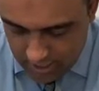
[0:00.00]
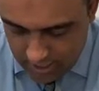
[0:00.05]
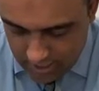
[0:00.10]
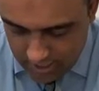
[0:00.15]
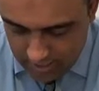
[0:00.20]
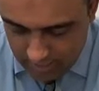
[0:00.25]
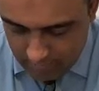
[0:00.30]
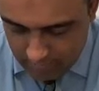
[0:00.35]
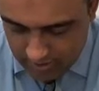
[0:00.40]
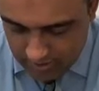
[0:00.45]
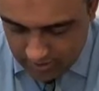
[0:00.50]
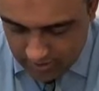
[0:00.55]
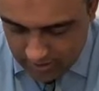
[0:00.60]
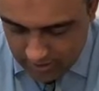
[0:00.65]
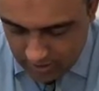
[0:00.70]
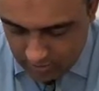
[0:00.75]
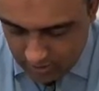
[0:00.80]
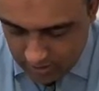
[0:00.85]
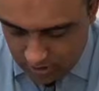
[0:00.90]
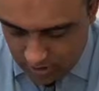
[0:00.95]
a
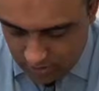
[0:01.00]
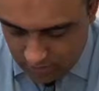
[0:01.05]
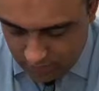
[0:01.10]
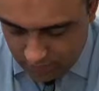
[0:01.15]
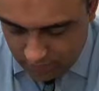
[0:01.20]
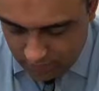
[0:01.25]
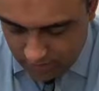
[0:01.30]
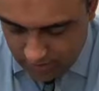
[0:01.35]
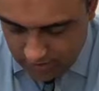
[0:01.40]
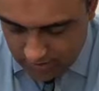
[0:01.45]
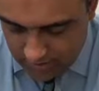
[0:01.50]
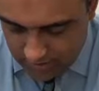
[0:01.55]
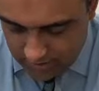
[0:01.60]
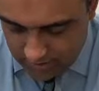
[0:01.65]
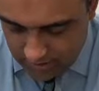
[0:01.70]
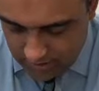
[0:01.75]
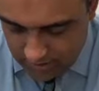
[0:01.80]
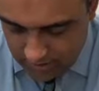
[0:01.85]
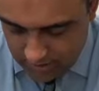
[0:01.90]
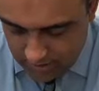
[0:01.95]
remissão das
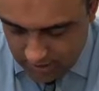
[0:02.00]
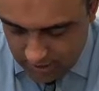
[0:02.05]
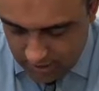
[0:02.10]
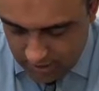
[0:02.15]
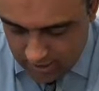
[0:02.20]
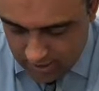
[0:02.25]
ofensas,